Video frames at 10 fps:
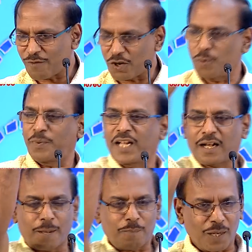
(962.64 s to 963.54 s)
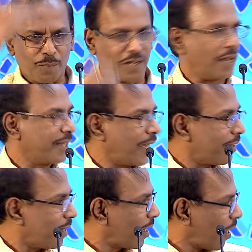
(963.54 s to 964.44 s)
அவ்வளோ பெரிய கப்பல் பயணம் அந்த
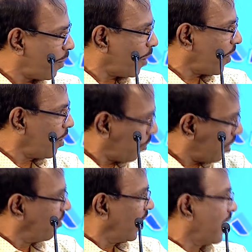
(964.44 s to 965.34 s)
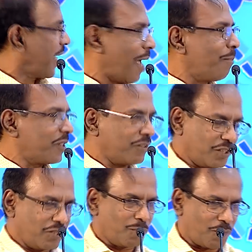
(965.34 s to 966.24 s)
காலத்தில் கப்பல் பயணம் போகிறது வெறும் கேம்பஸை
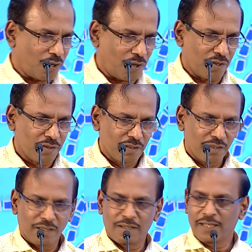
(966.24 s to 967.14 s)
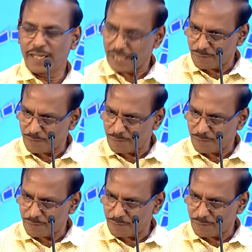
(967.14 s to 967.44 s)
வச்சுக்கிட்டு போனோம் இன்றைக்கி